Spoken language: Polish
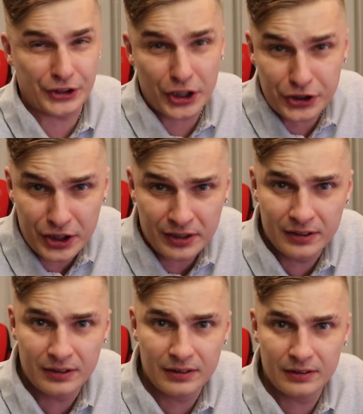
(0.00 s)
dla dzieci?
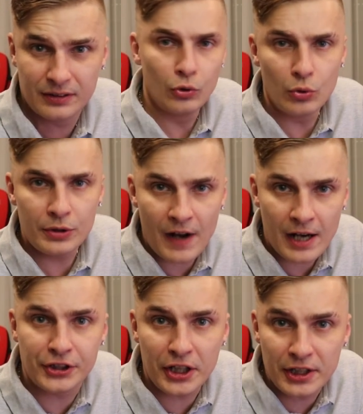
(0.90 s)

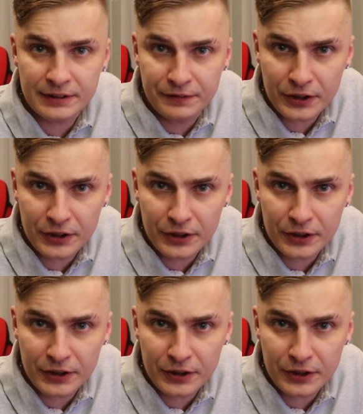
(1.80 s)
Kurwa, gdzie jest